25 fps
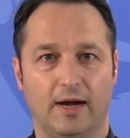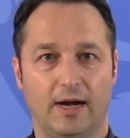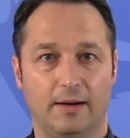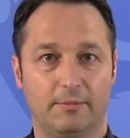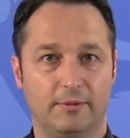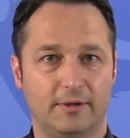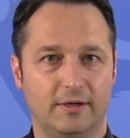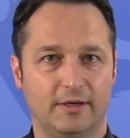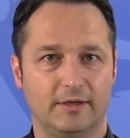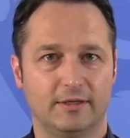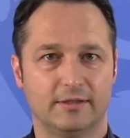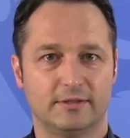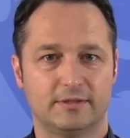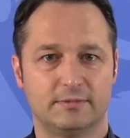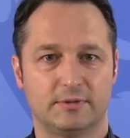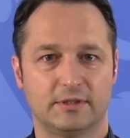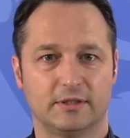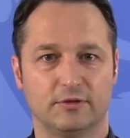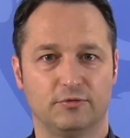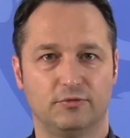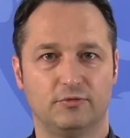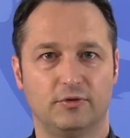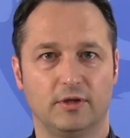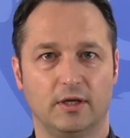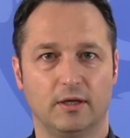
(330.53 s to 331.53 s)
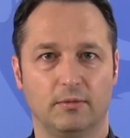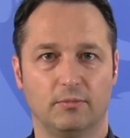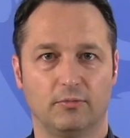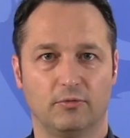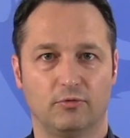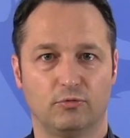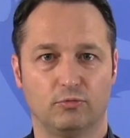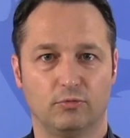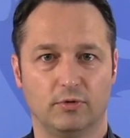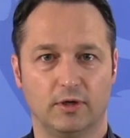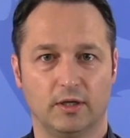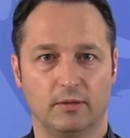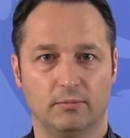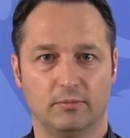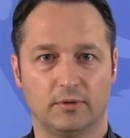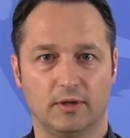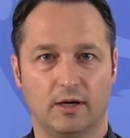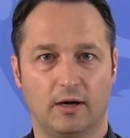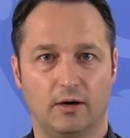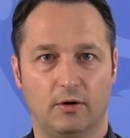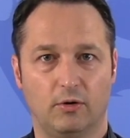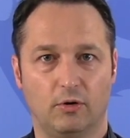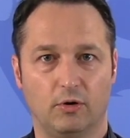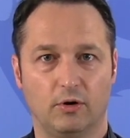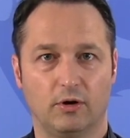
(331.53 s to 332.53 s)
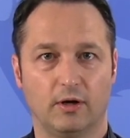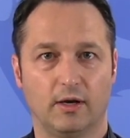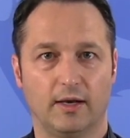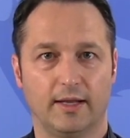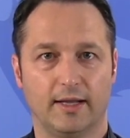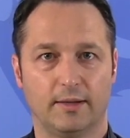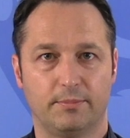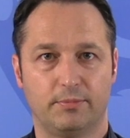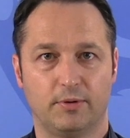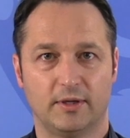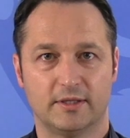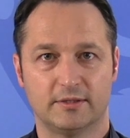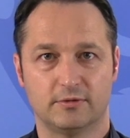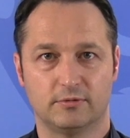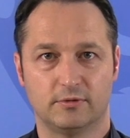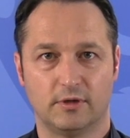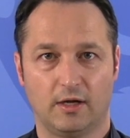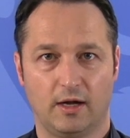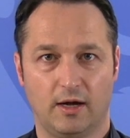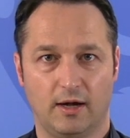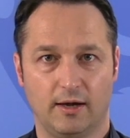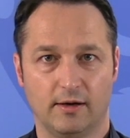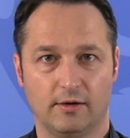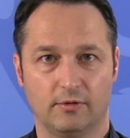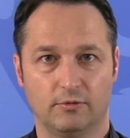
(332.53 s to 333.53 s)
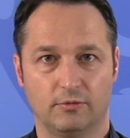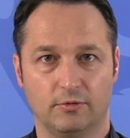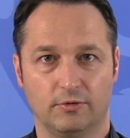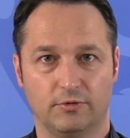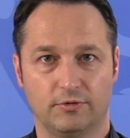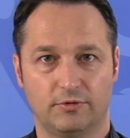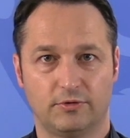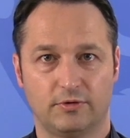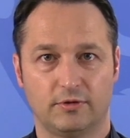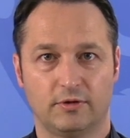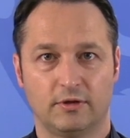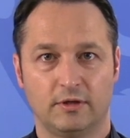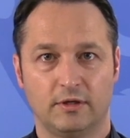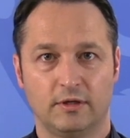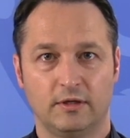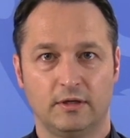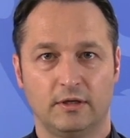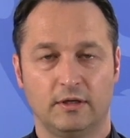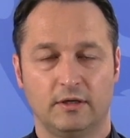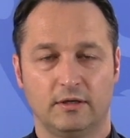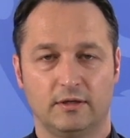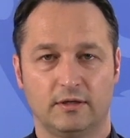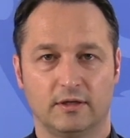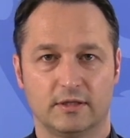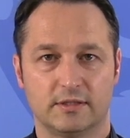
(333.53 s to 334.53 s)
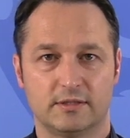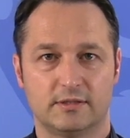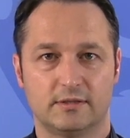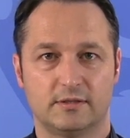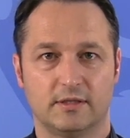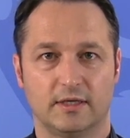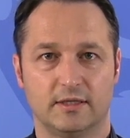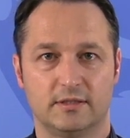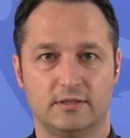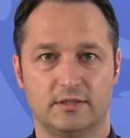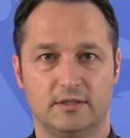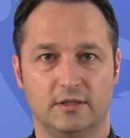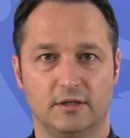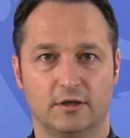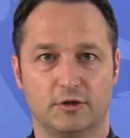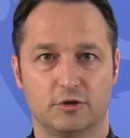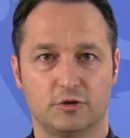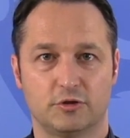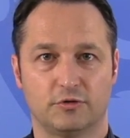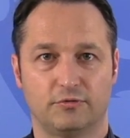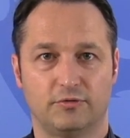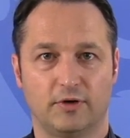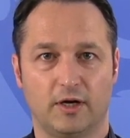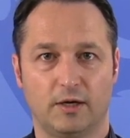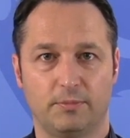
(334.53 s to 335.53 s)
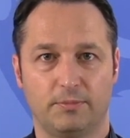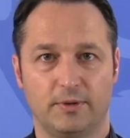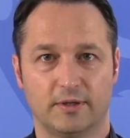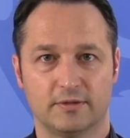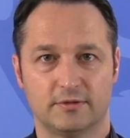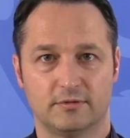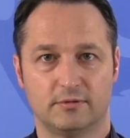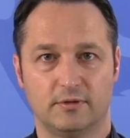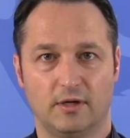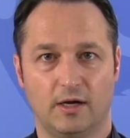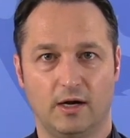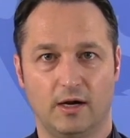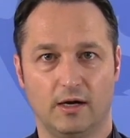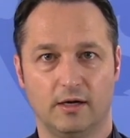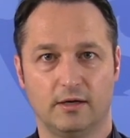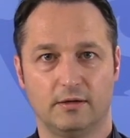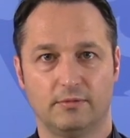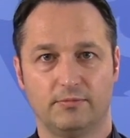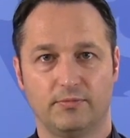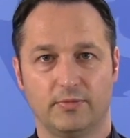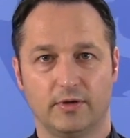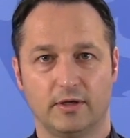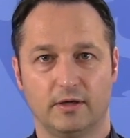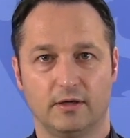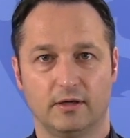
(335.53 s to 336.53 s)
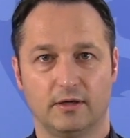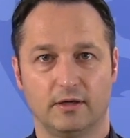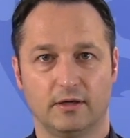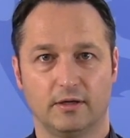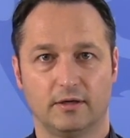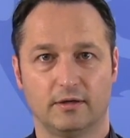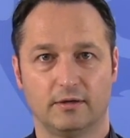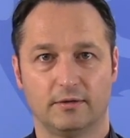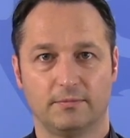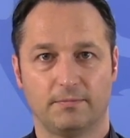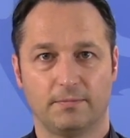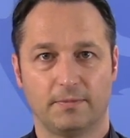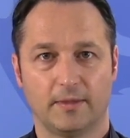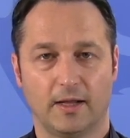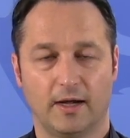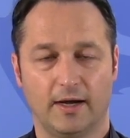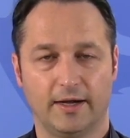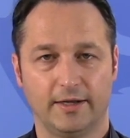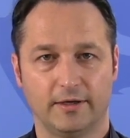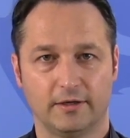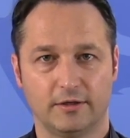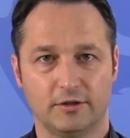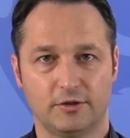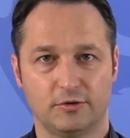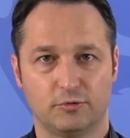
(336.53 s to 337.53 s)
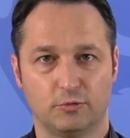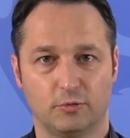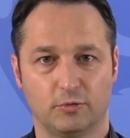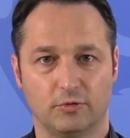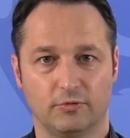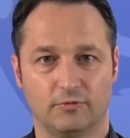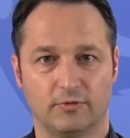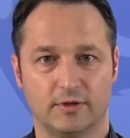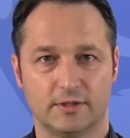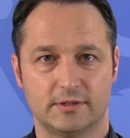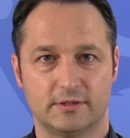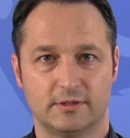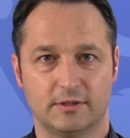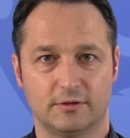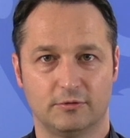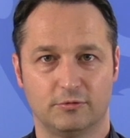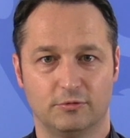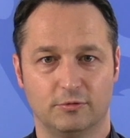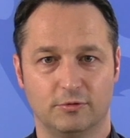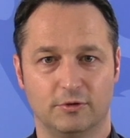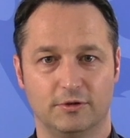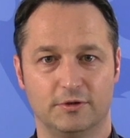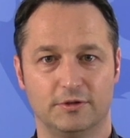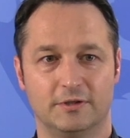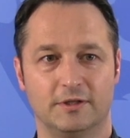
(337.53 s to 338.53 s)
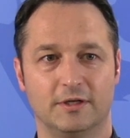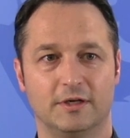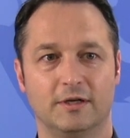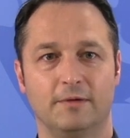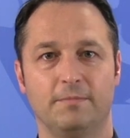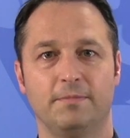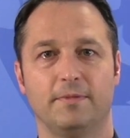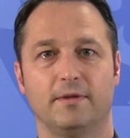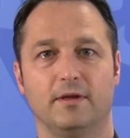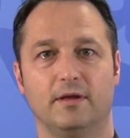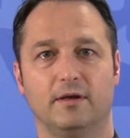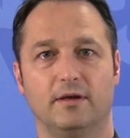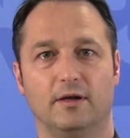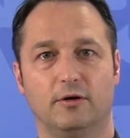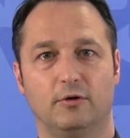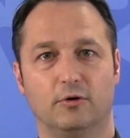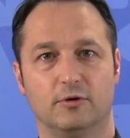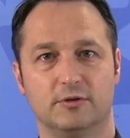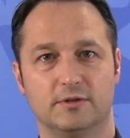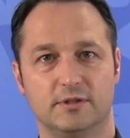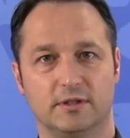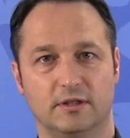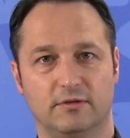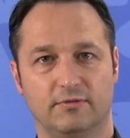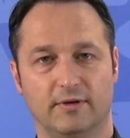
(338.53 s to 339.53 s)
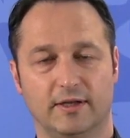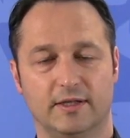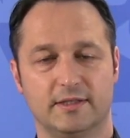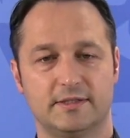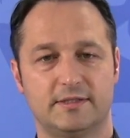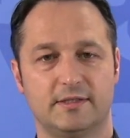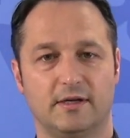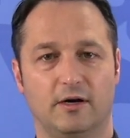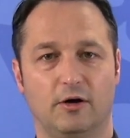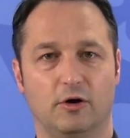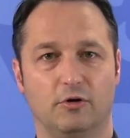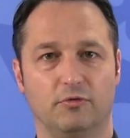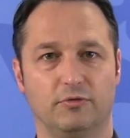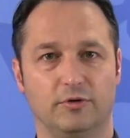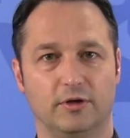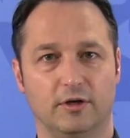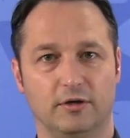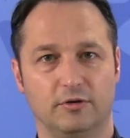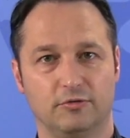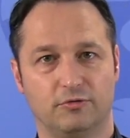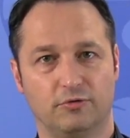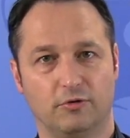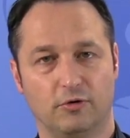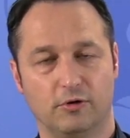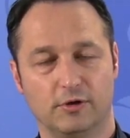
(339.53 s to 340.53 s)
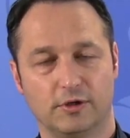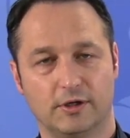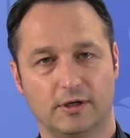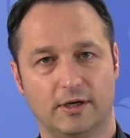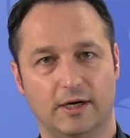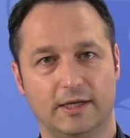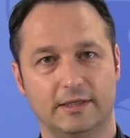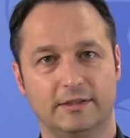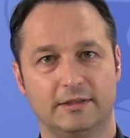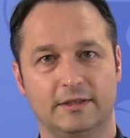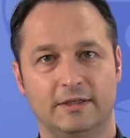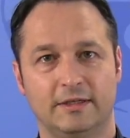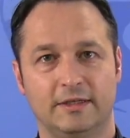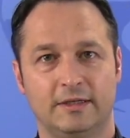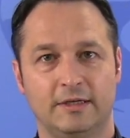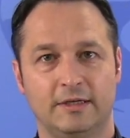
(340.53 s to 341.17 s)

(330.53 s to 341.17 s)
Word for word: Aber es trifft eben zunehmend auch Lehrpersonal und das erzieherische Fachpersonal in den Einrichtungen, was natürlich in der Konsequenz auch wieder die Folge hat,